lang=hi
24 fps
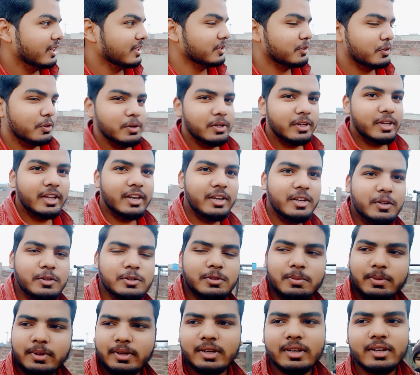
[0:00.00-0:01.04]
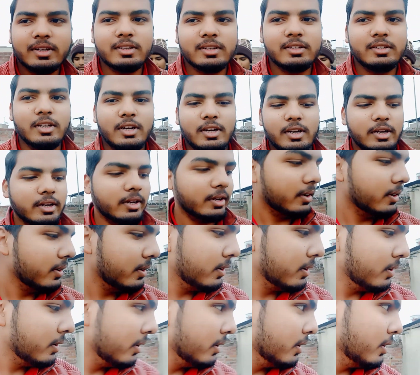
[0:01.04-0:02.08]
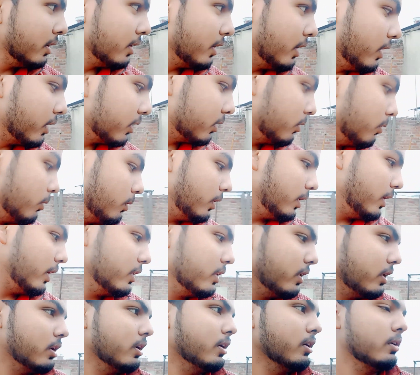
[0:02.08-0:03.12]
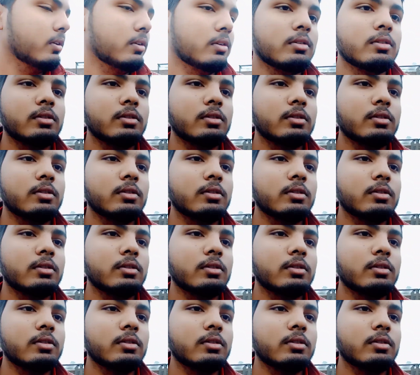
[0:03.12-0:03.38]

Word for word: एडजस्ट हुई के न्यूज़ में चले आए इनको खुले रहने देना